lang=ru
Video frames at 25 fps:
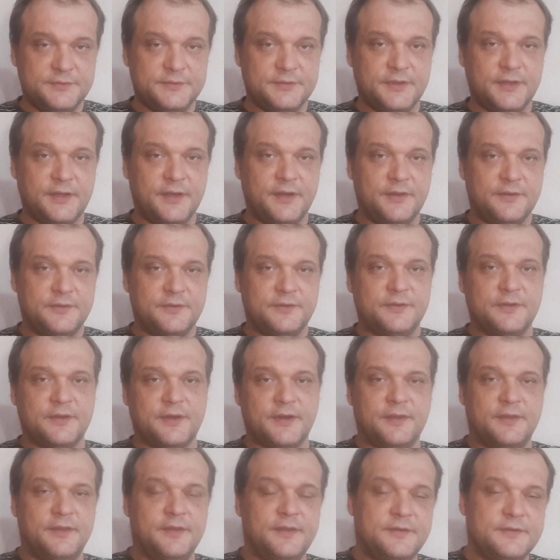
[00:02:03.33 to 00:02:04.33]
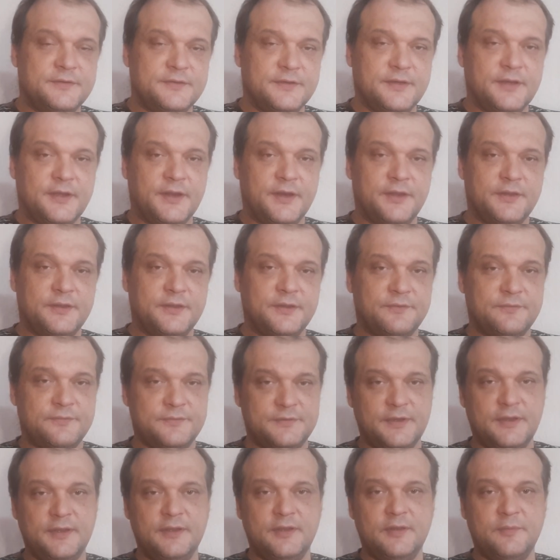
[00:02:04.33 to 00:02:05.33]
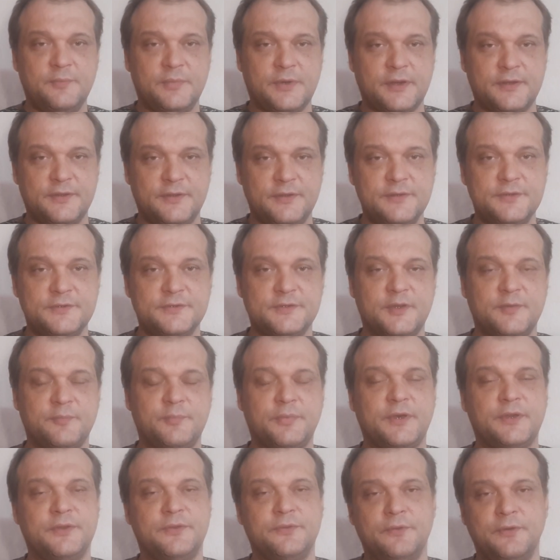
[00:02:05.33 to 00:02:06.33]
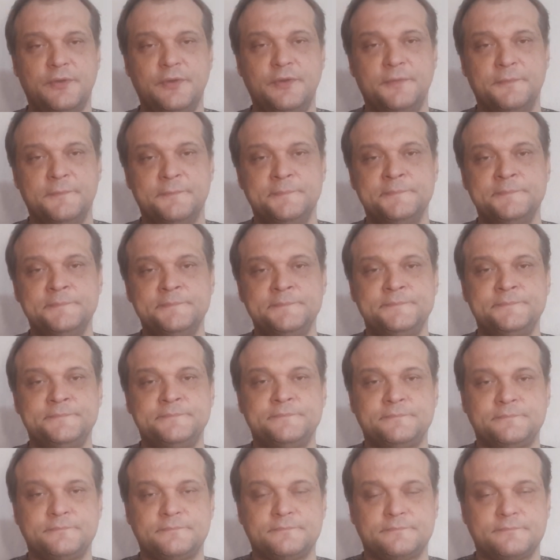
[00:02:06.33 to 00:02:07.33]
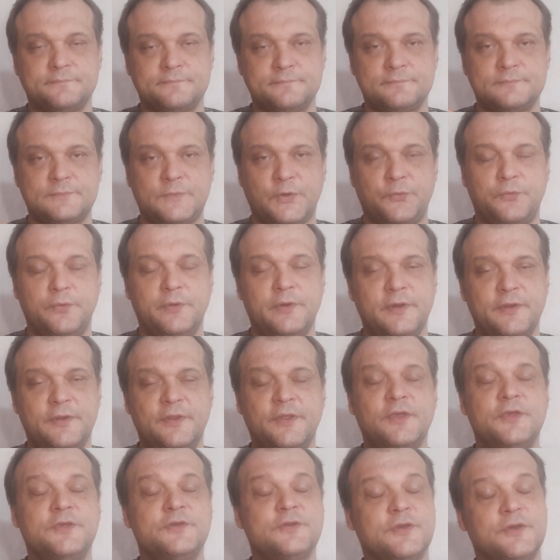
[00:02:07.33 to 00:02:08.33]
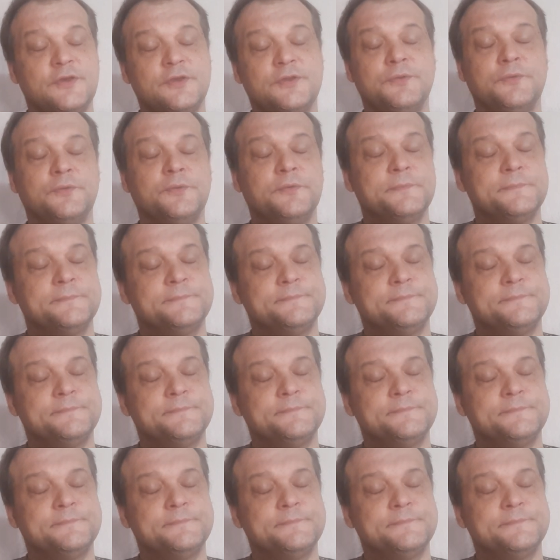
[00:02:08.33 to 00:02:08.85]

сигареты, дорогие сигареты. Все они практически по одной такой линейке идут.